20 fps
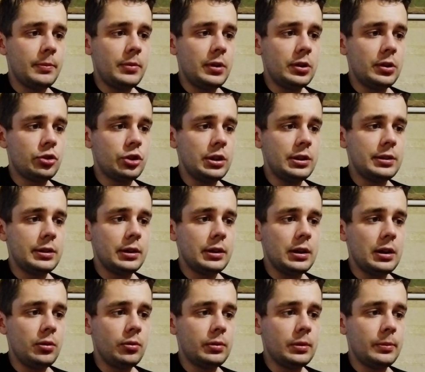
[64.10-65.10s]
побед, 6
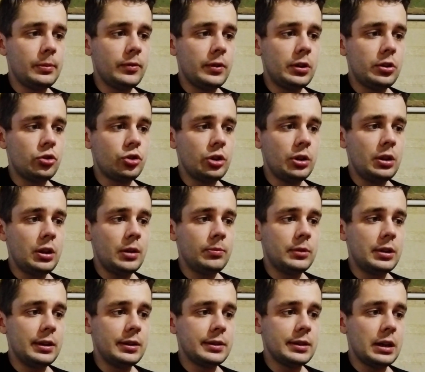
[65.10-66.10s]
нокаутом, 2 решением,
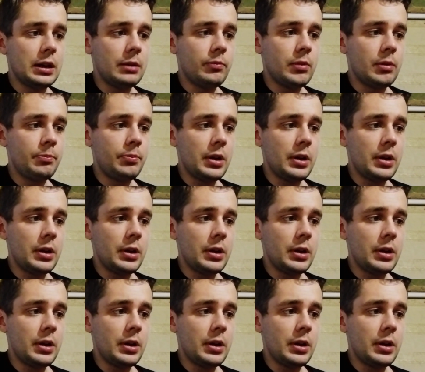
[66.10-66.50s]
3 сабмом.